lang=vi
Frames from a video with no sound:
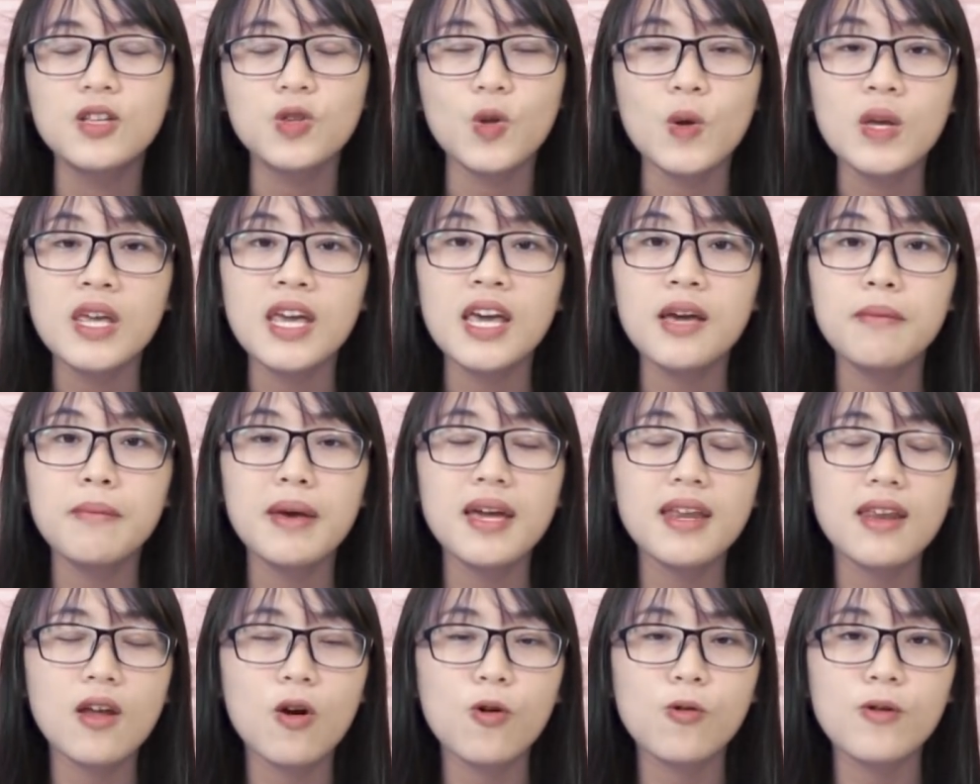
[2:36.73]
Tuy nhiên
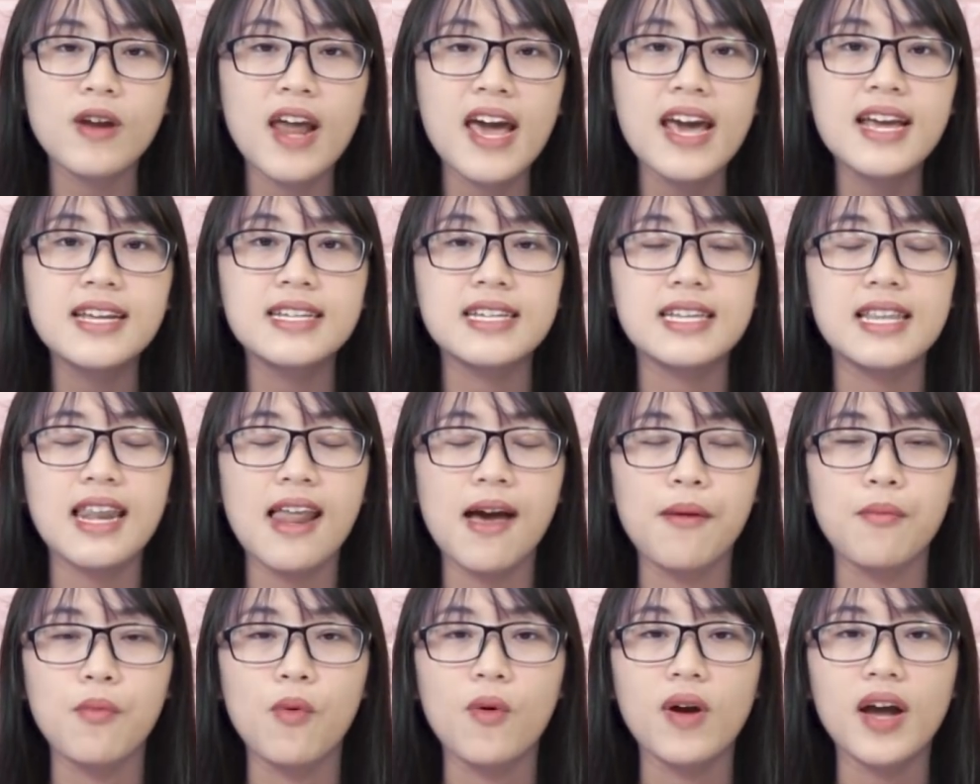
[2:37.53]
biết đâu đây chỉ
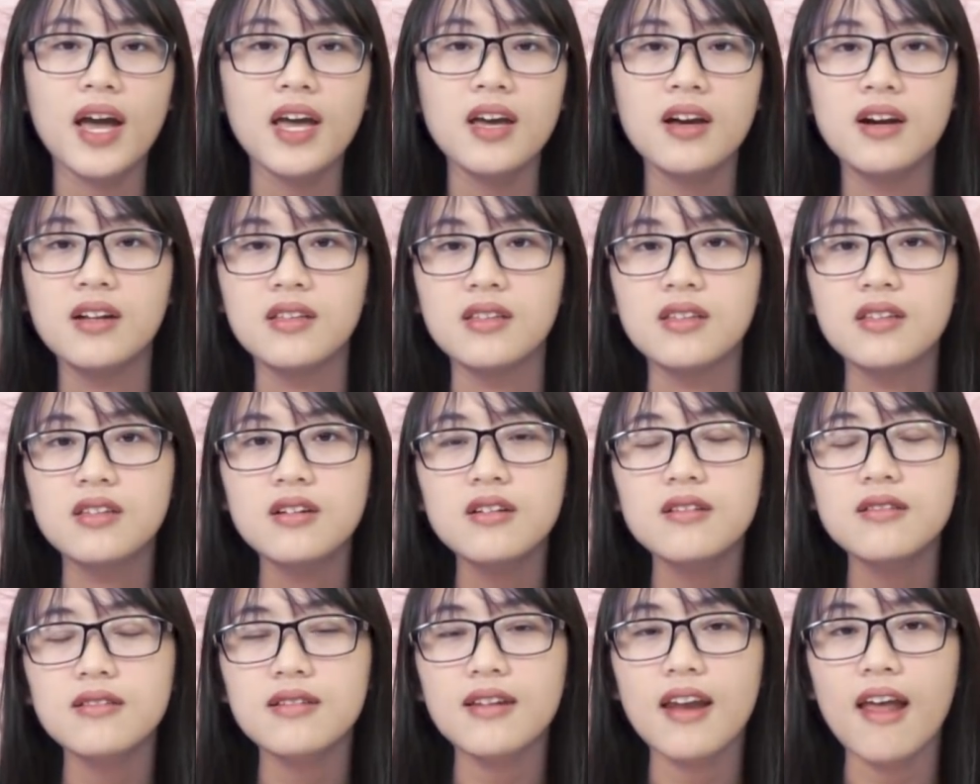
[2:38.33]
là một cái hình
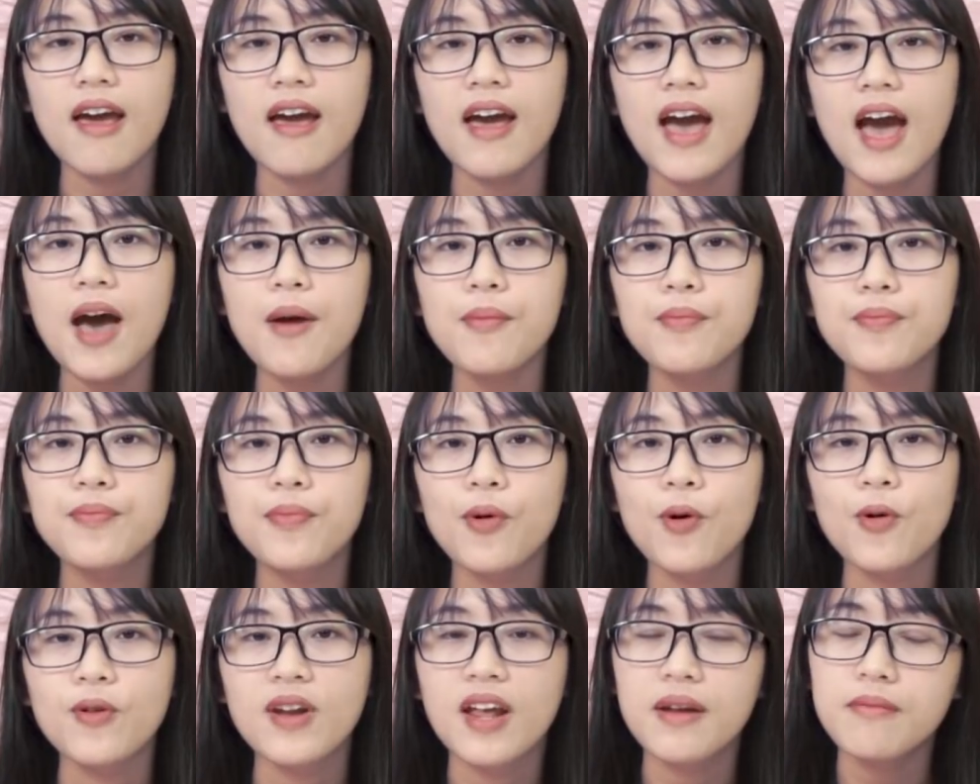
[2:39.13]
thức để
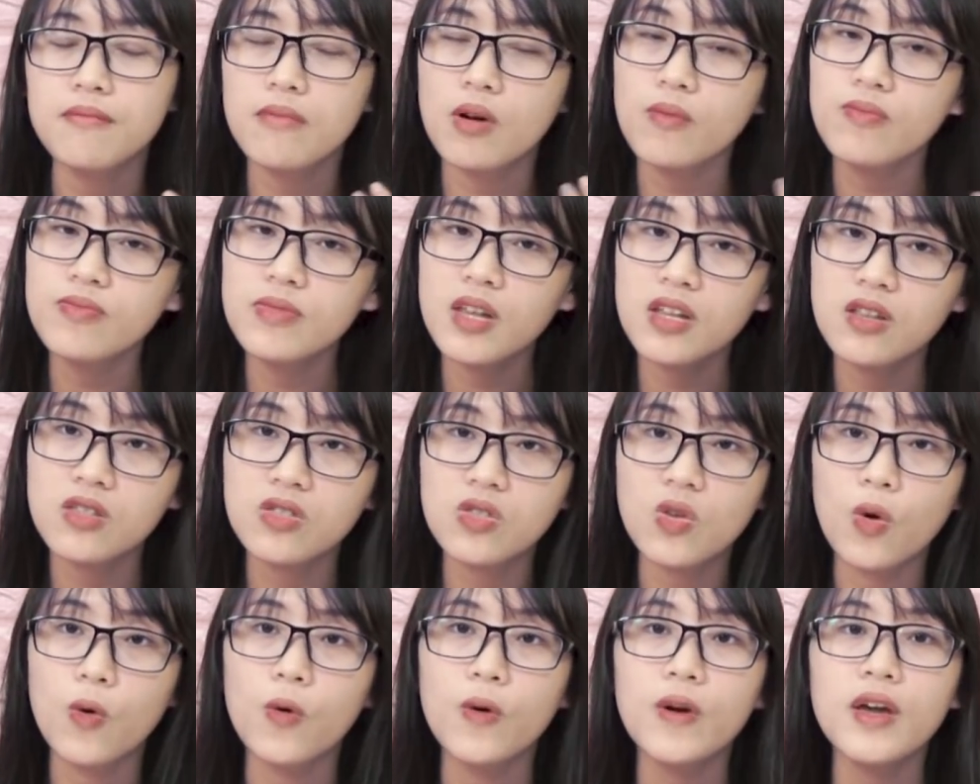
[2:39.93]
Apple đánh bóng tên
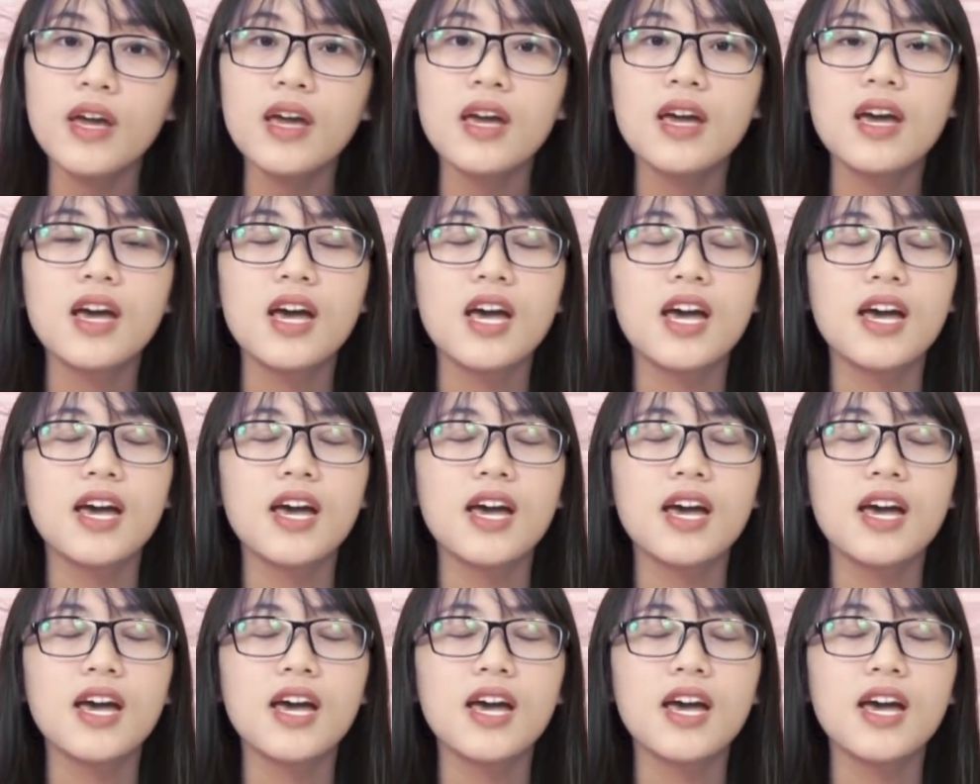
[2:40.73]
tuổi